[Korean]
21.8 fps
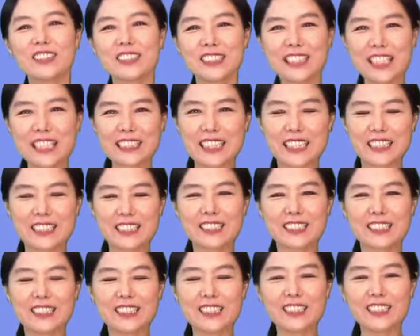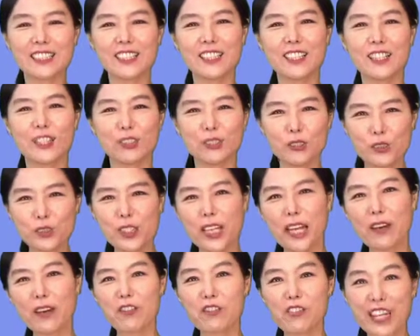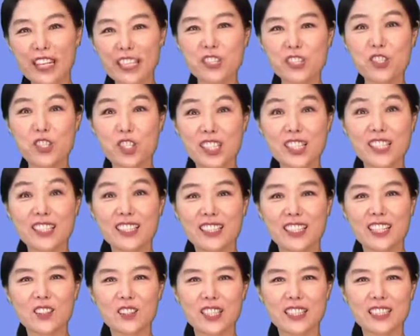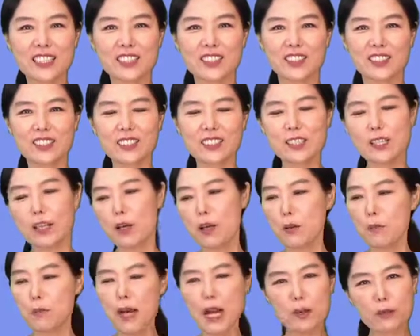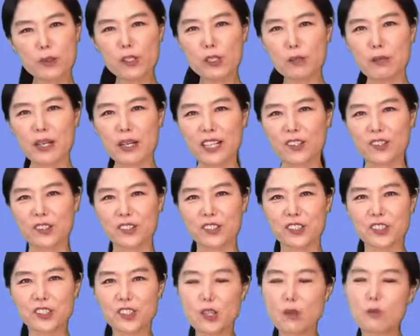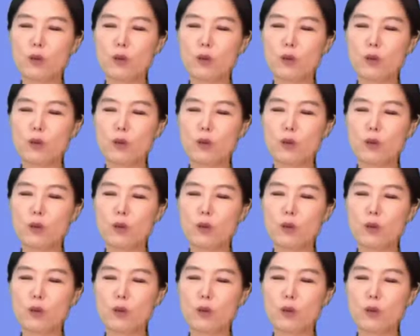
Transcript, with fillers: 자기 자신들을 두 개의 faction이라고 하는 거는 파벌을 말하거든요.